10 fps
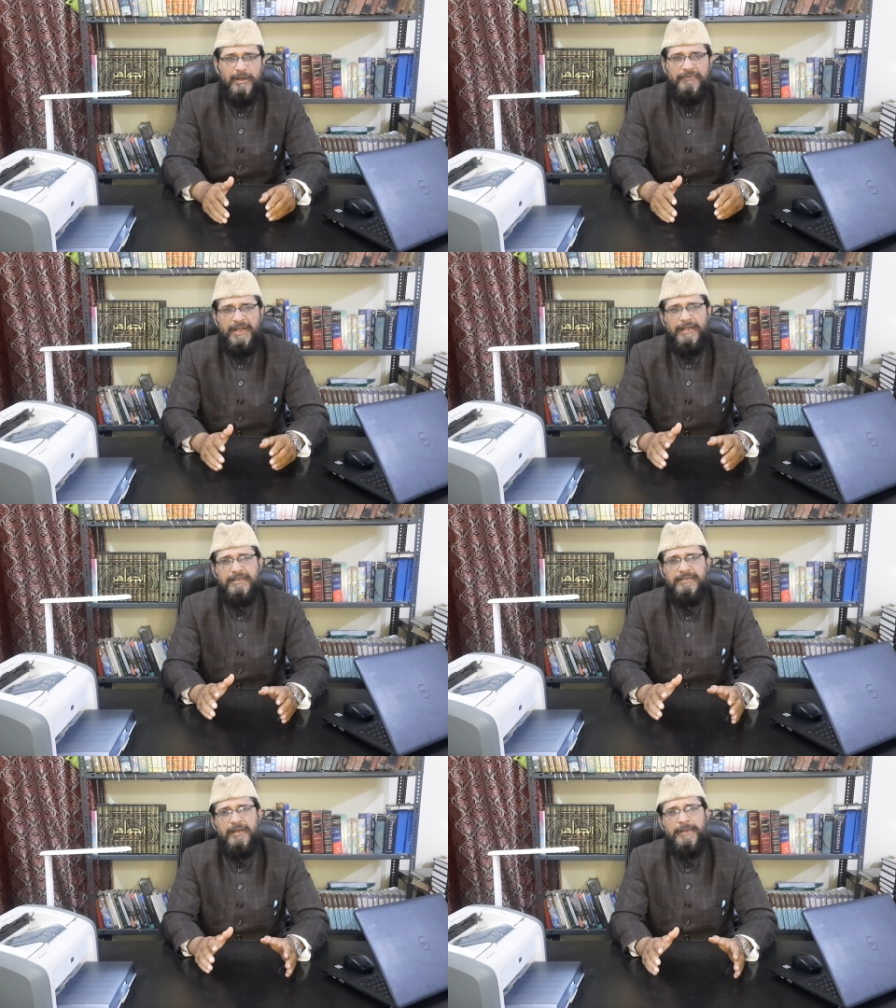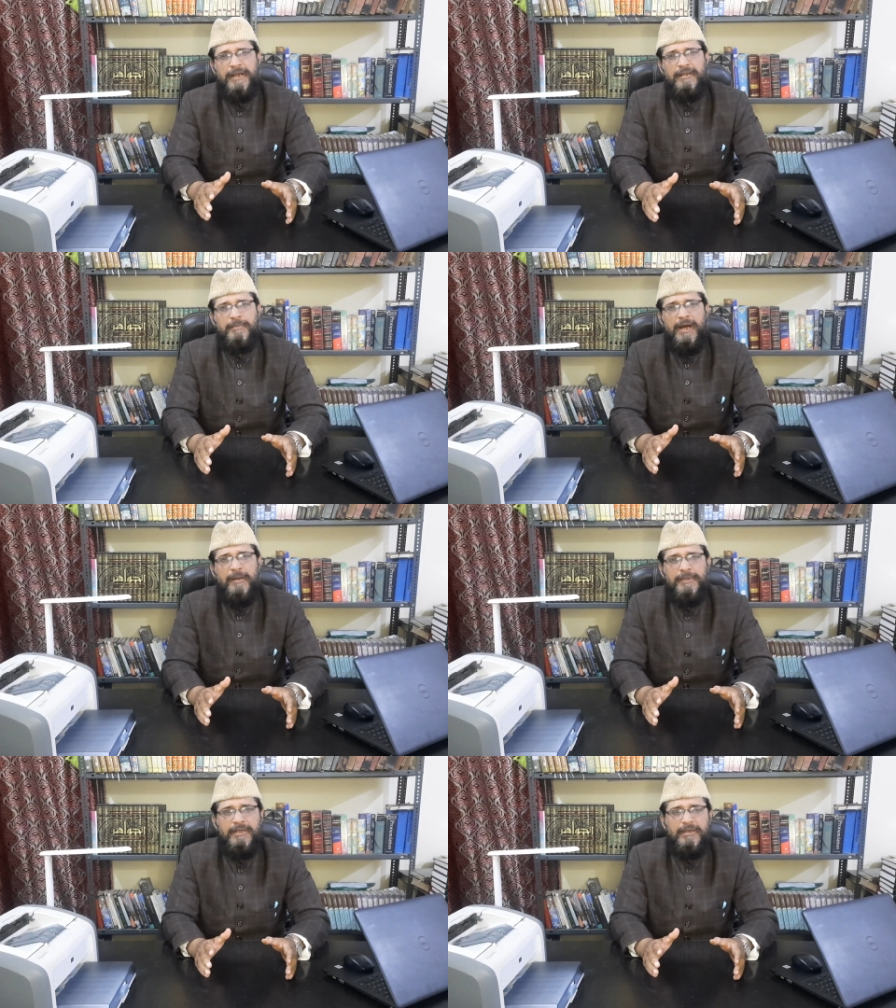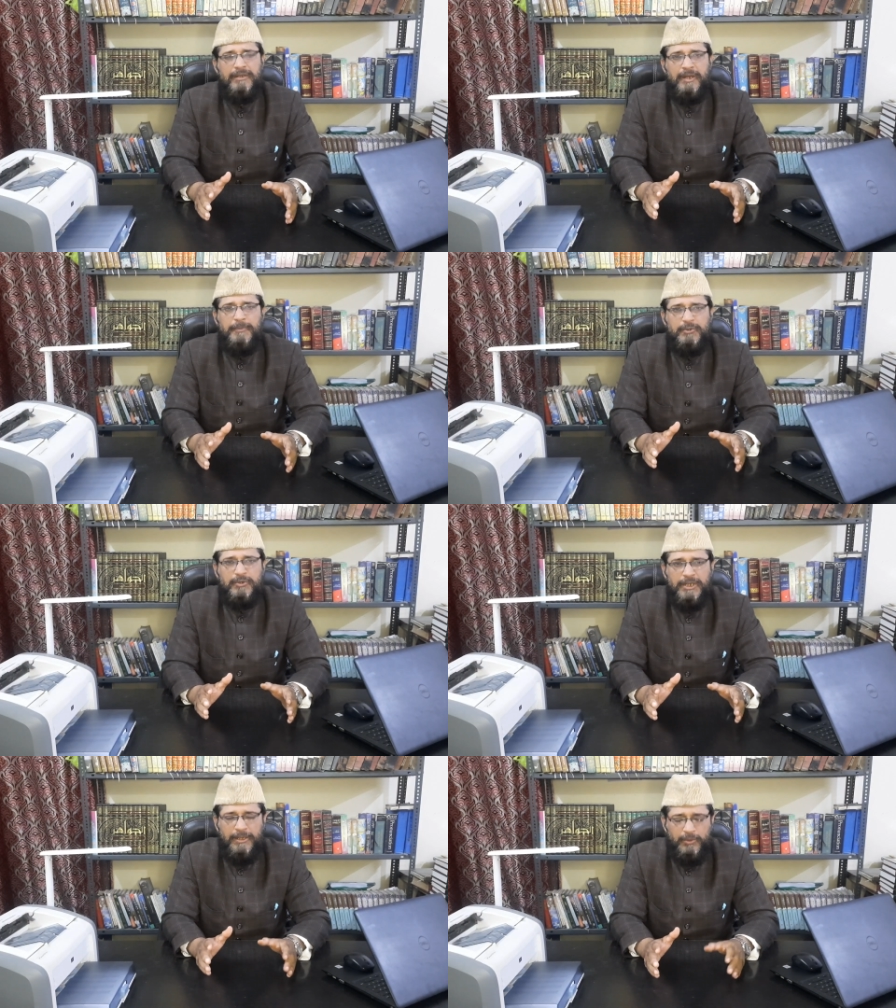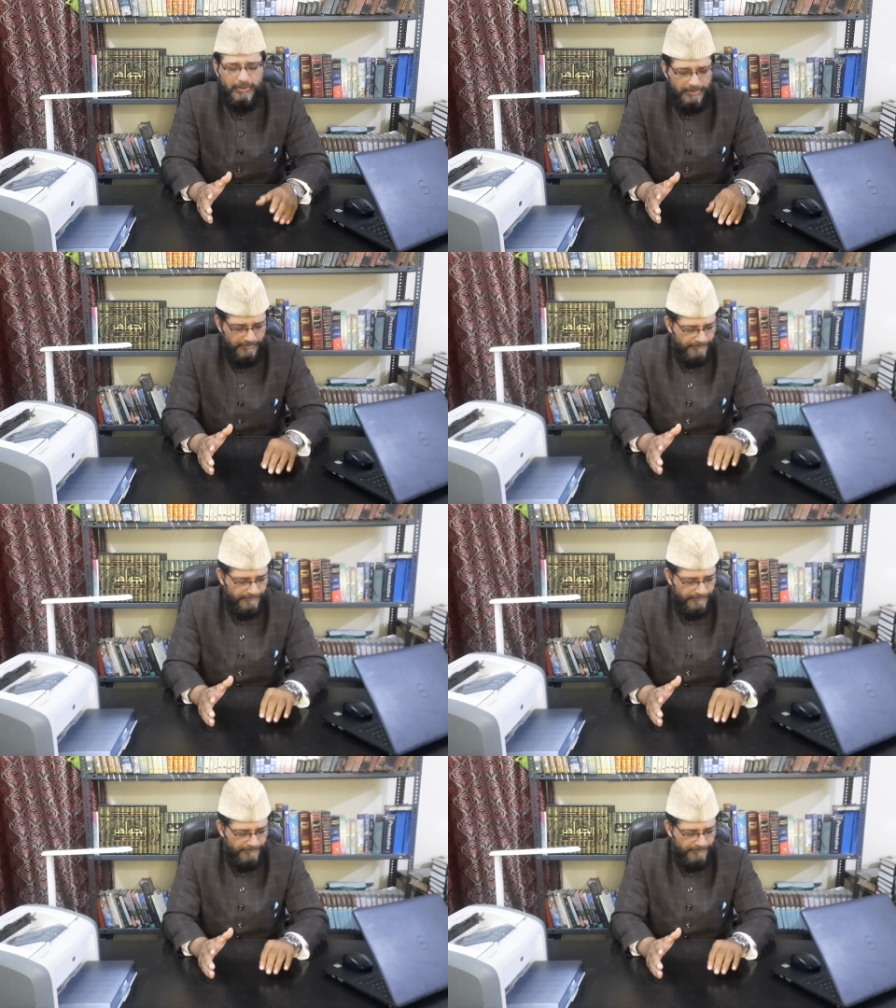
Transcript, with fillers: अफराद के दरमियान बाहमी रबत ताल्लुक़